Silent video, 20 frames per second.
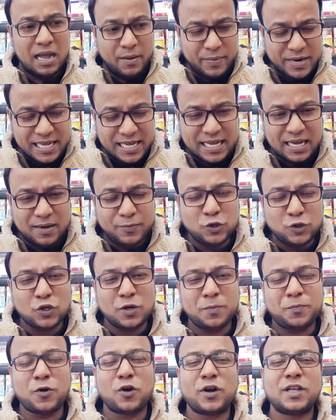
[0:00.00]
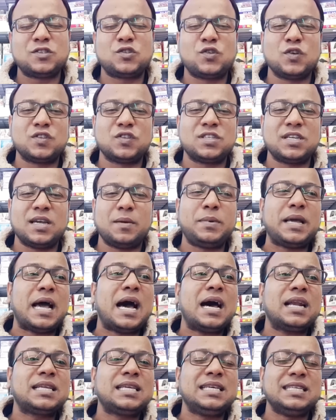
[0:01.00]
আমেরিকার ভিতরে প্রটেস্ট হচ্ছে আপনি
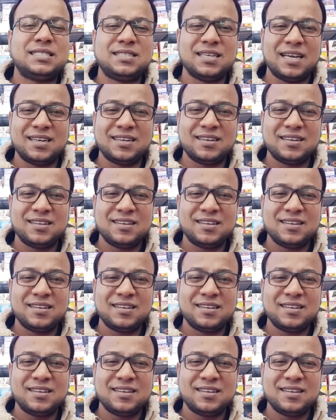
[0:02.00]
আর কি চান